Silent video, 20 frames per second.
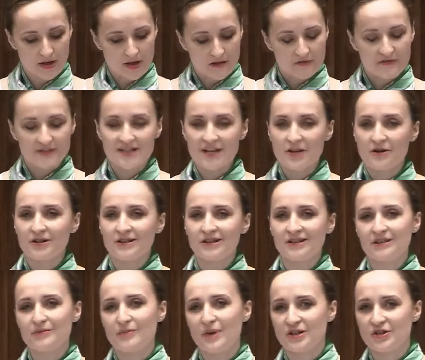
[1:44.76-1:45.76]
W całej tej
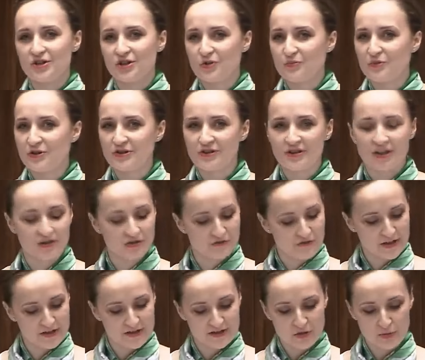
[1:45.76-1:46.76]
debacie kobiety
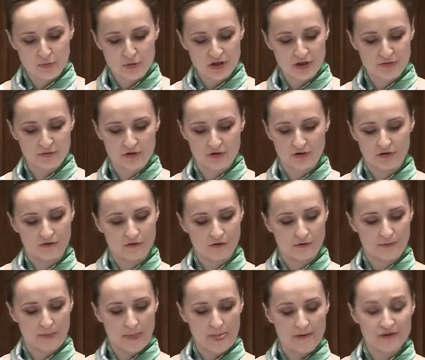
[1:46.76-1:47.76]
traktowane są przedmiotowo,
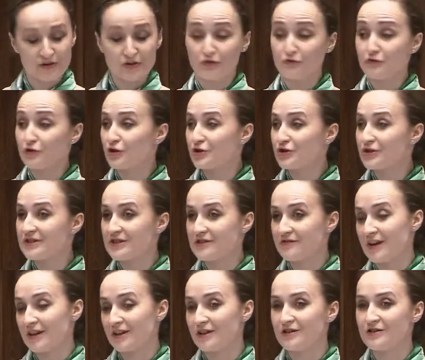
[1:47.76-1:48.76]
są
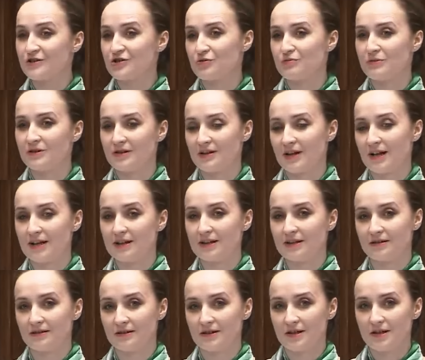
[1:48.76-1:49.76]
wykorzystywane
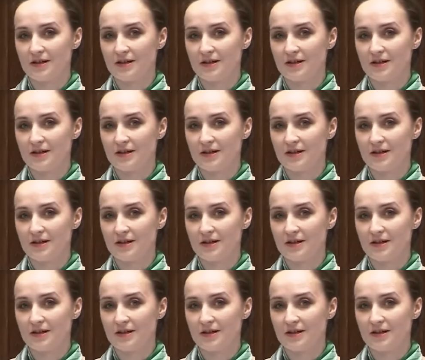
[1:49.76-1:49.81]
instrumentalnie.